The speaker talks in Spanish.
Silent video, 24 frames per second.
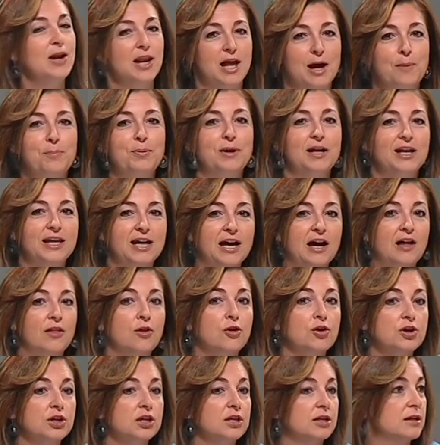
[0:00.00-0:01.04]
la, ha
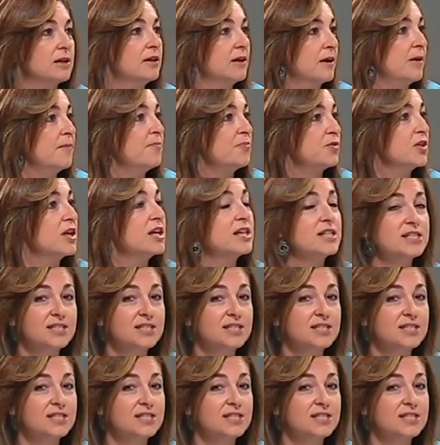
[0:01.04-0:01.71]
peleado. Chile la está peleando.